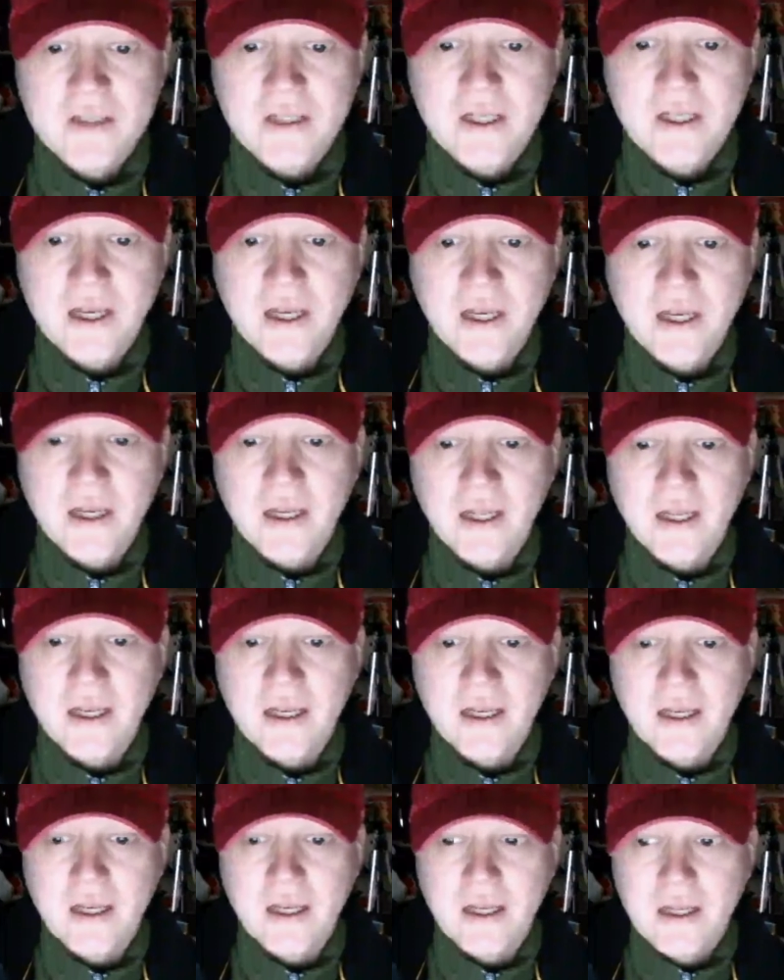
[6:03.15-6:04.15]

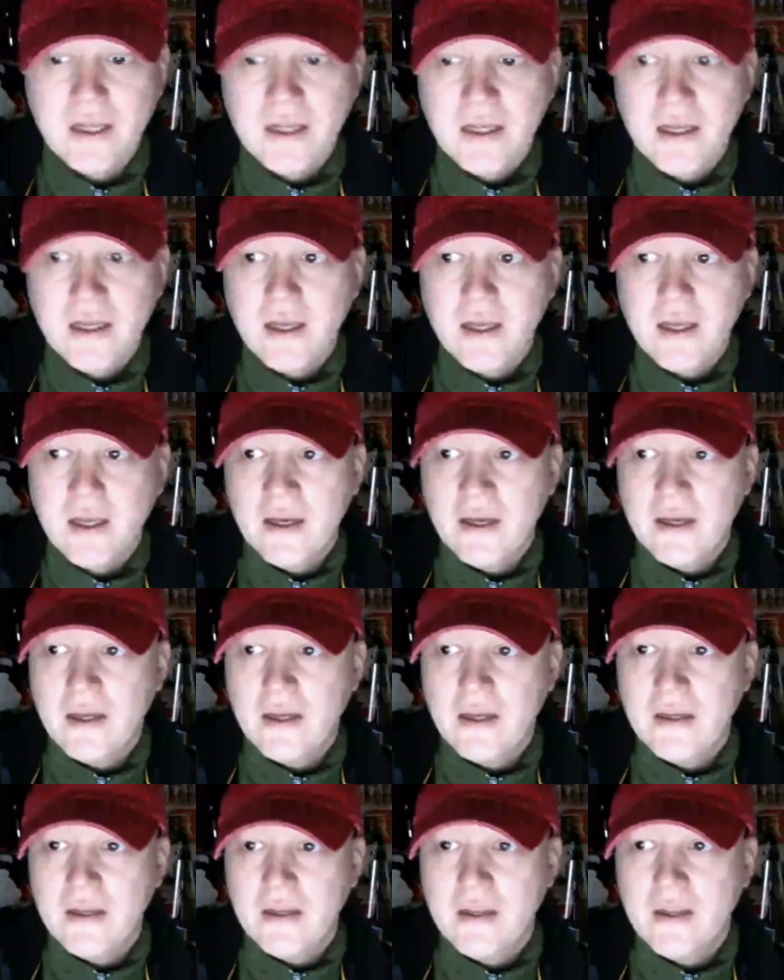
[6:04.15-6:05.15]
el... Eh,
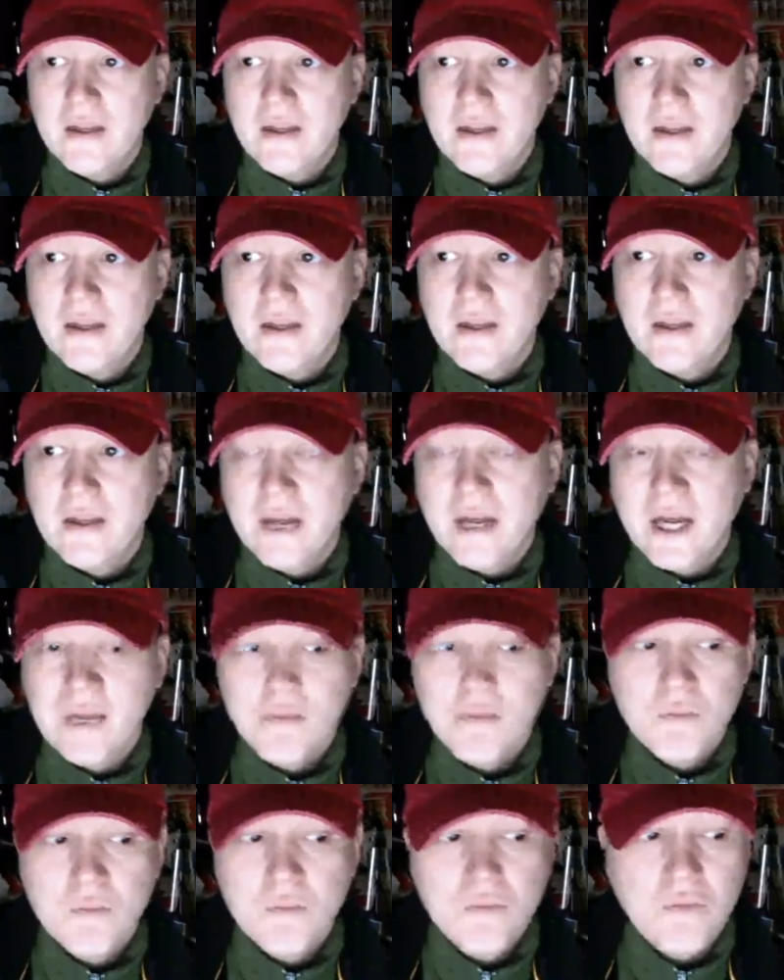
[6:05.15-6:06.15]
hay,
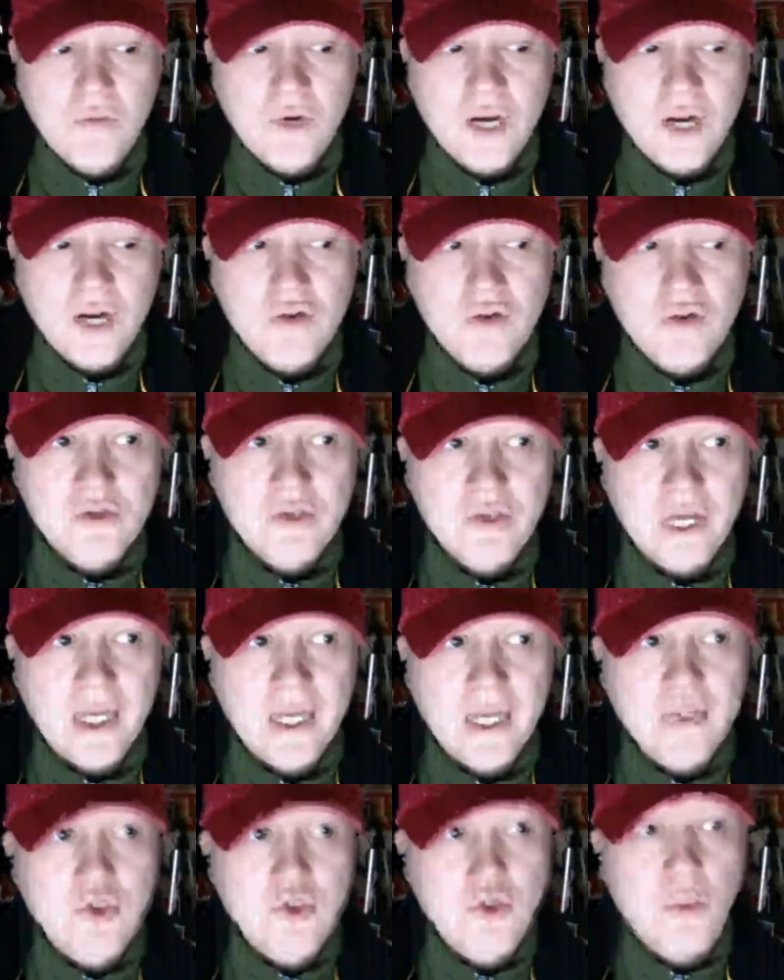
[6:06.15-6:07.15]
raros, hay
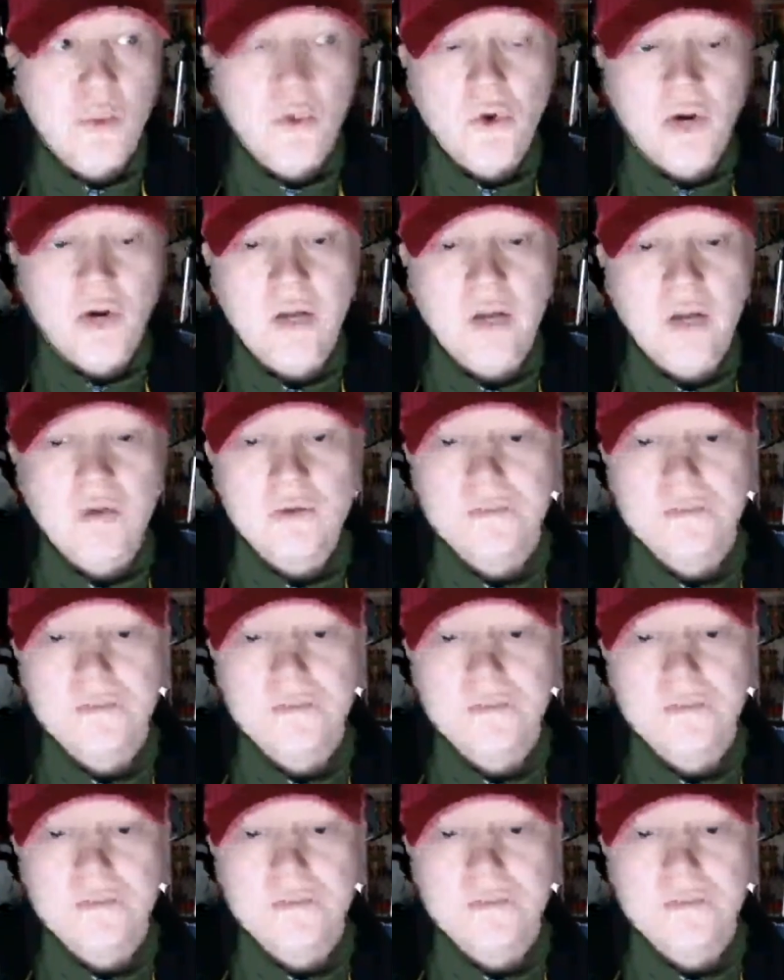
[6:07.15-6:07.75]
casos muy raros